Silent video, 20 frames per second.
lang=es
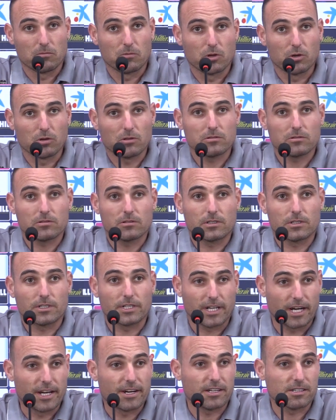No,
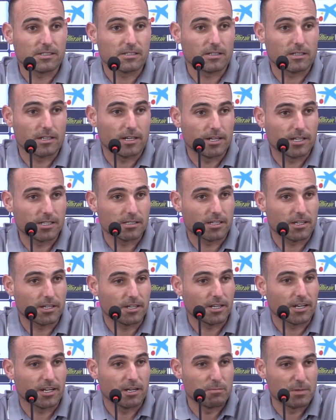hay ganas. Hay ganas de
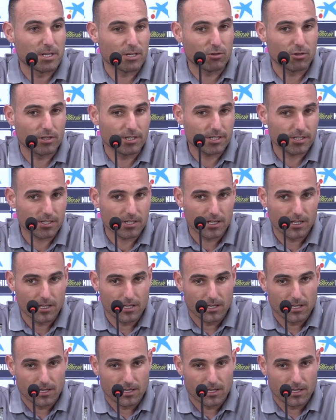que llegue el miércoles.